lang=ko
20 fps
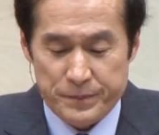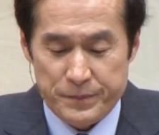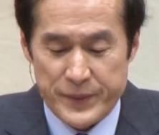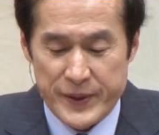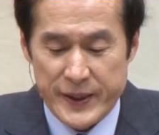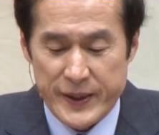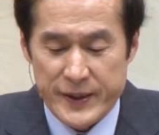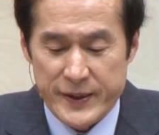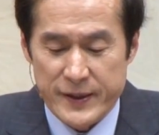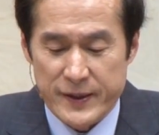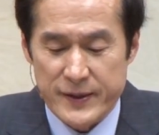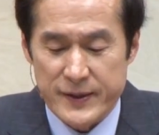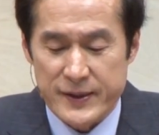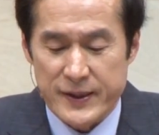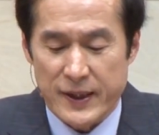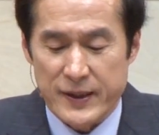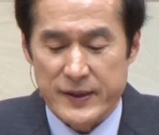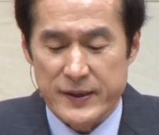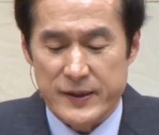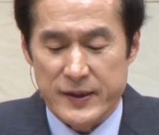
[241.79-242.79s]

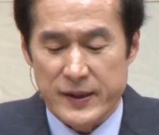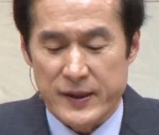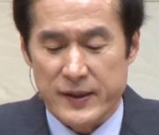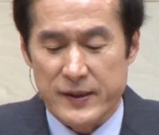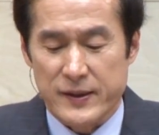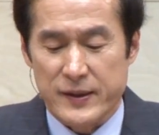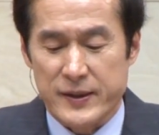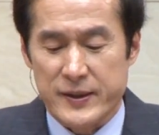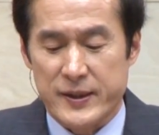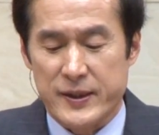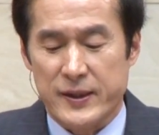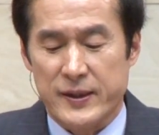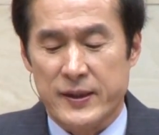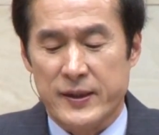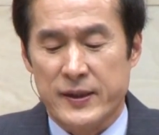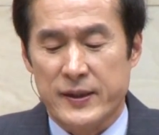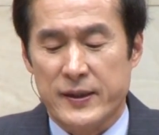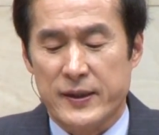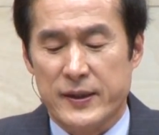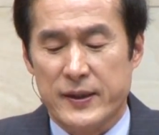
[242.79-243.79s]
비정상적인
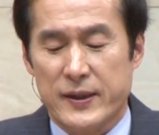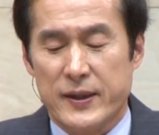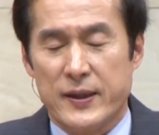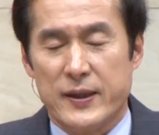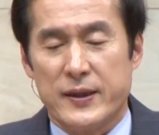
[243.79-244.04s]
것이